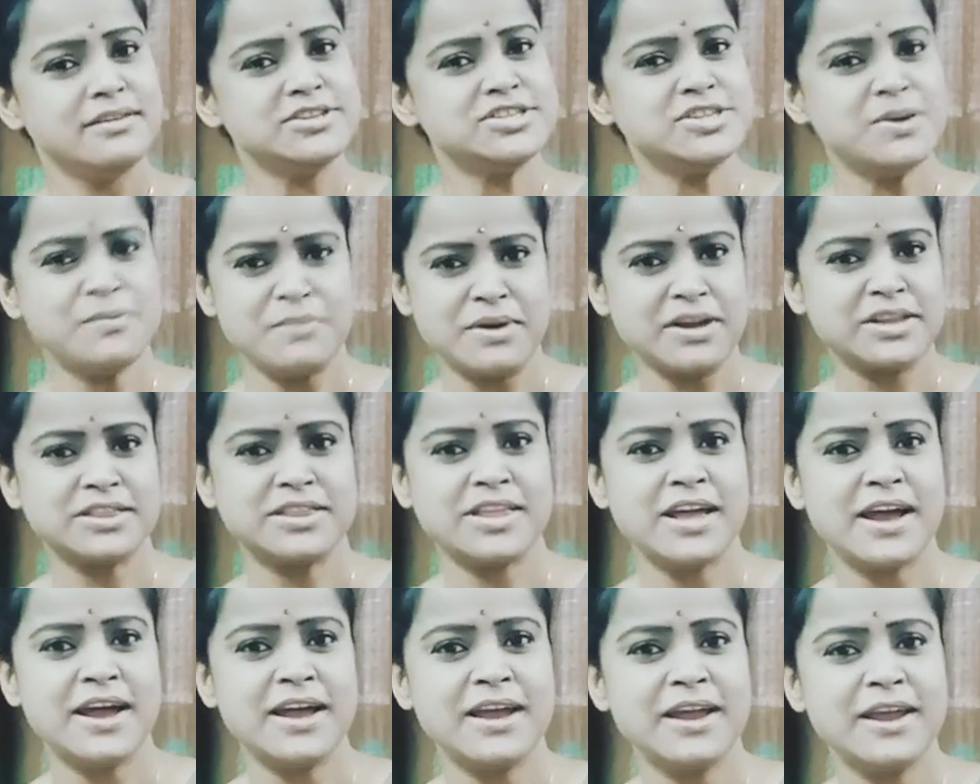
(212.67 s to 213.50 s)

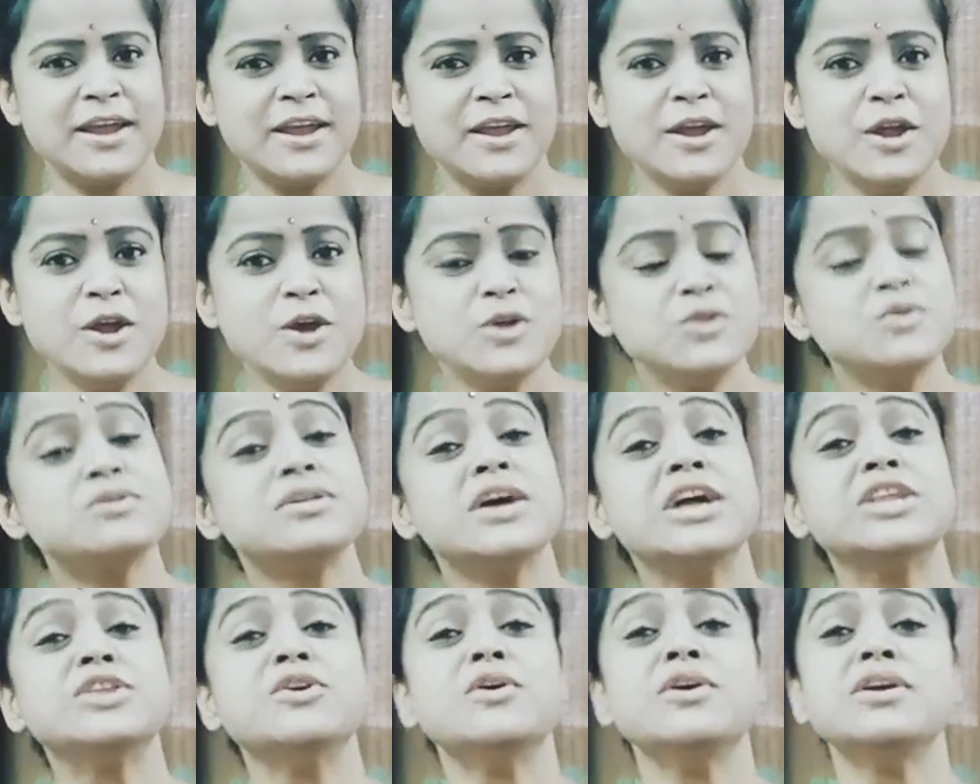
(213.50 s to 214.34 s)
चमकता है तो
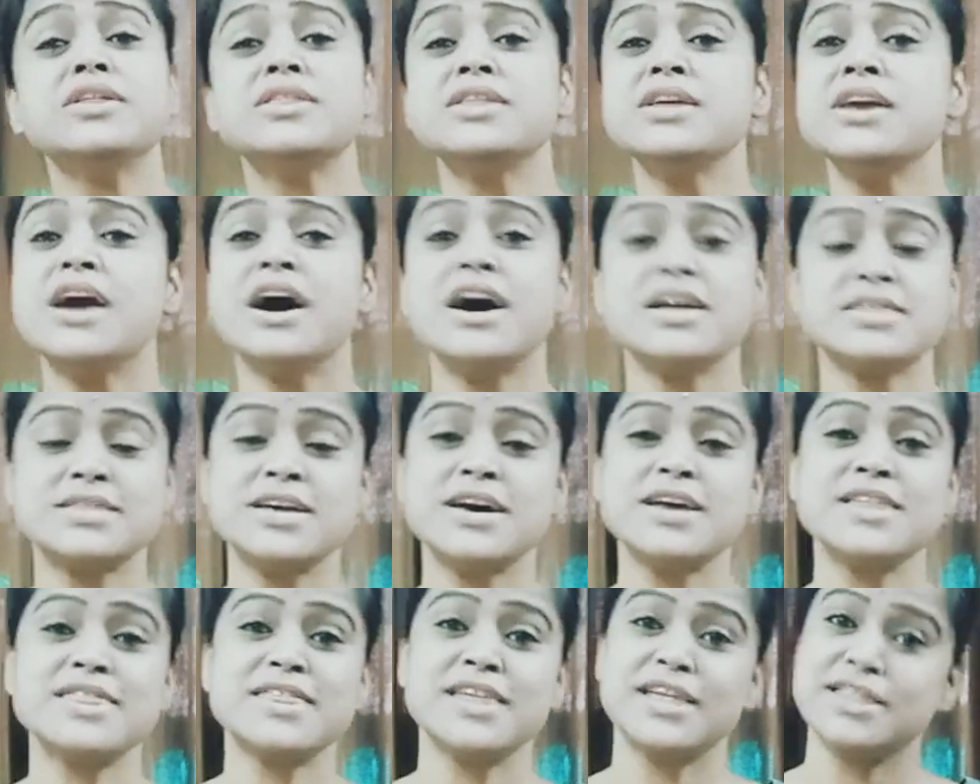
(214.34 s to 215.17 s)
साथियों इसी
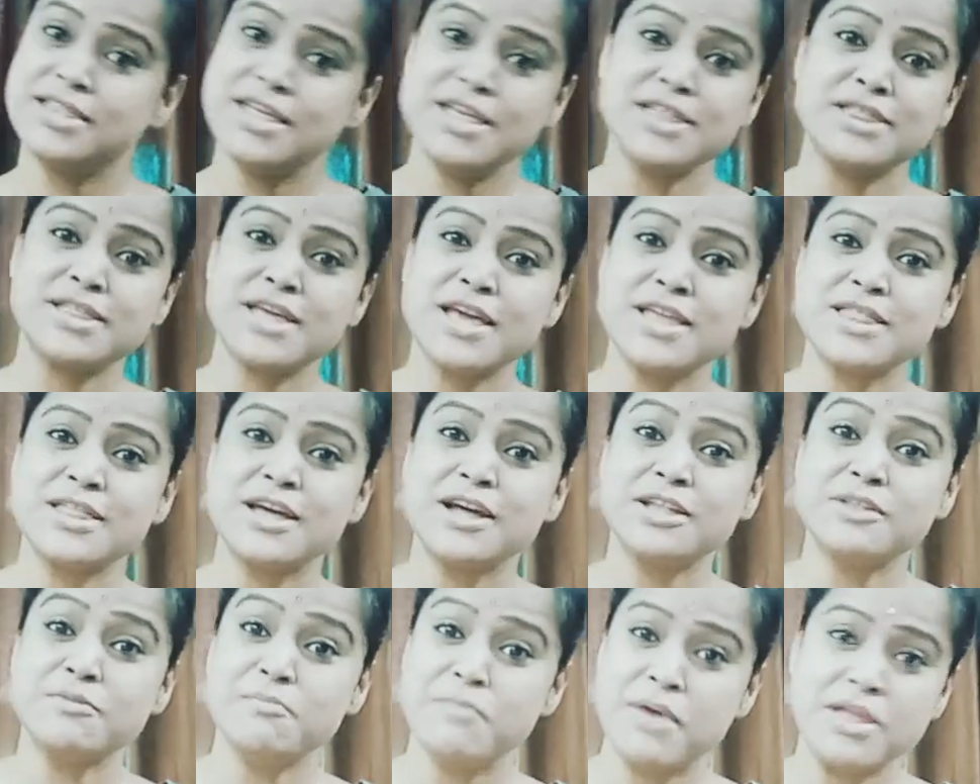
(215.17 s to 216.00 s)
आशा संदेश के
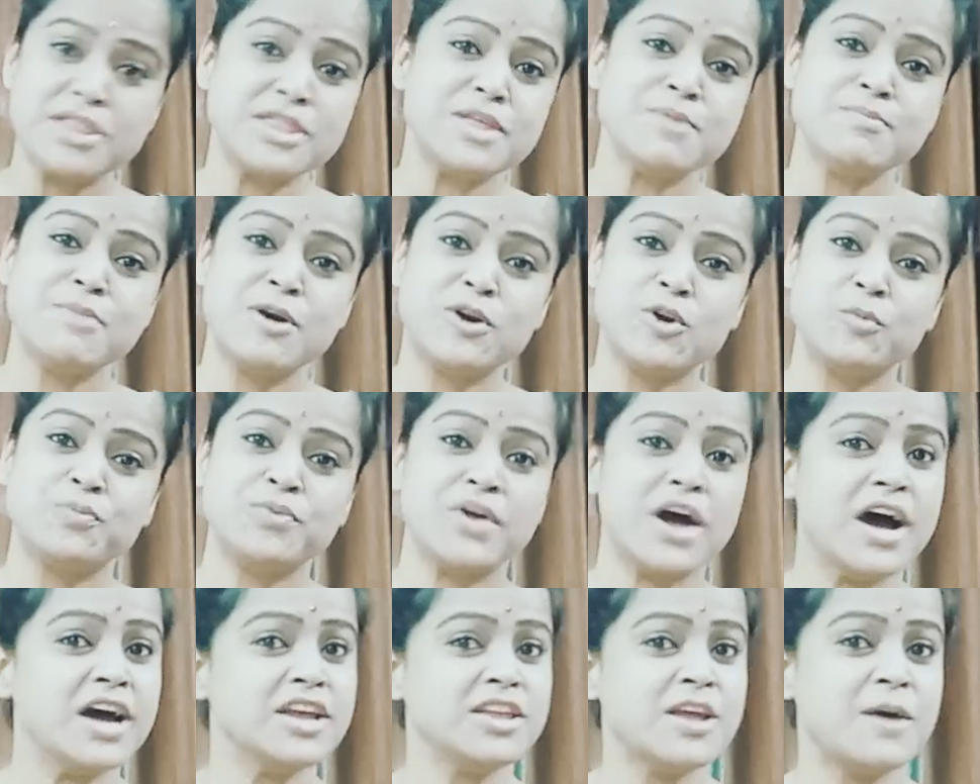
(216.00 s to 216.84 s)
साथ मैं सीमा
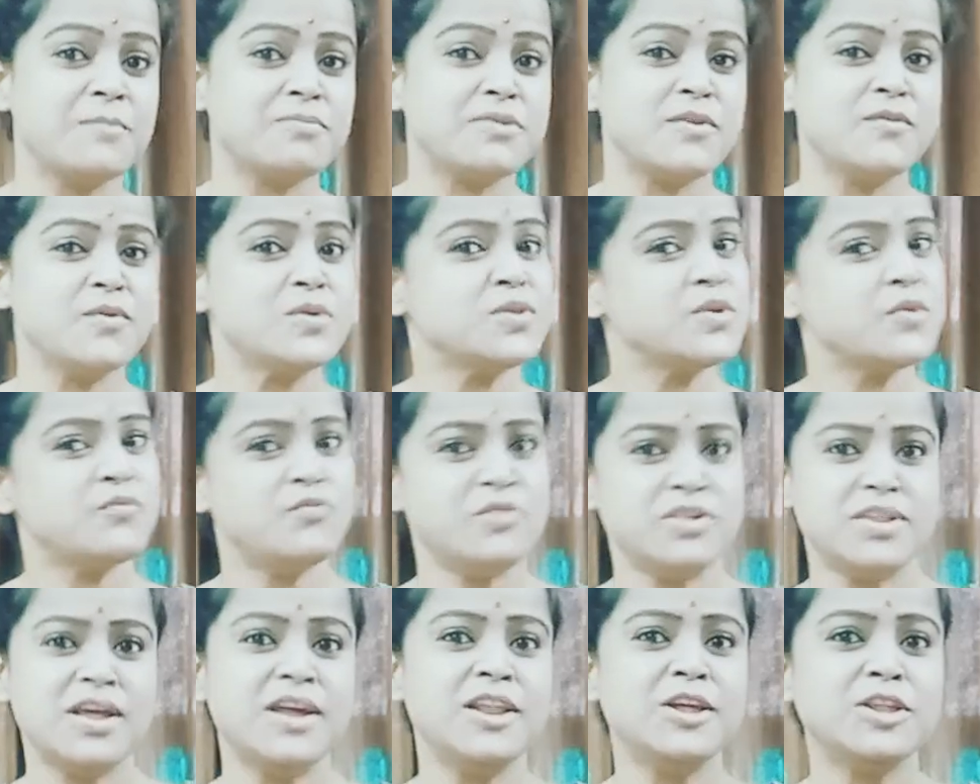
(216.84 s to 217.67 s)
गुप्ता आज आप सभी से
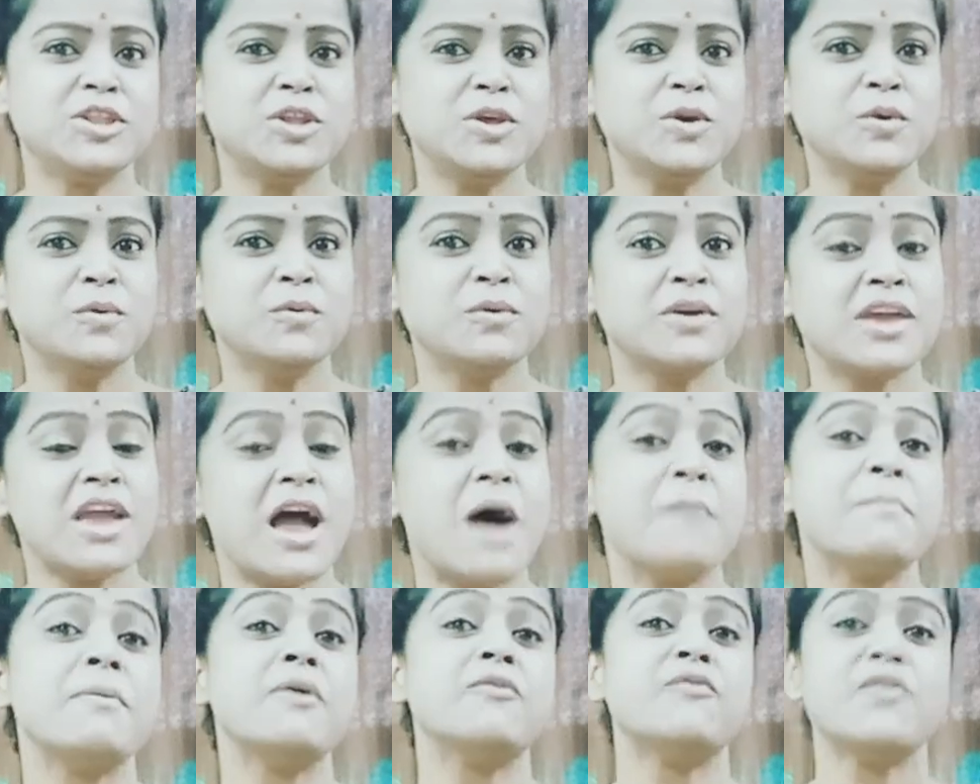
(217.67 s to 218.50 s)
विदा लेती हूँ कि
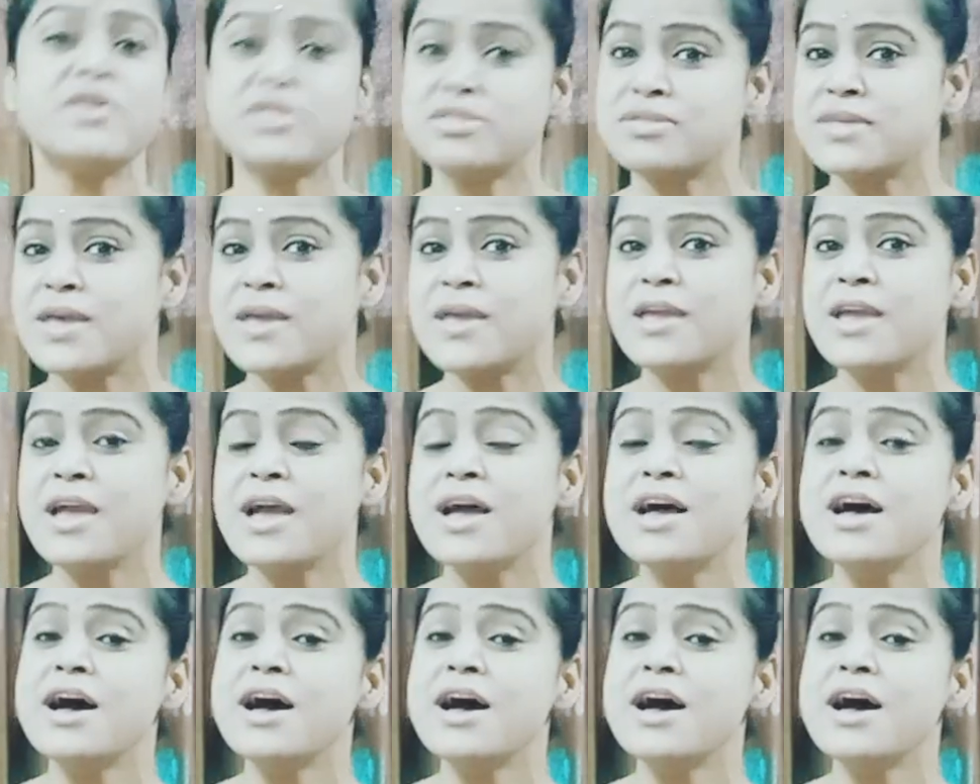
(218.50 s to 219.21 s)
आप अवश्य ही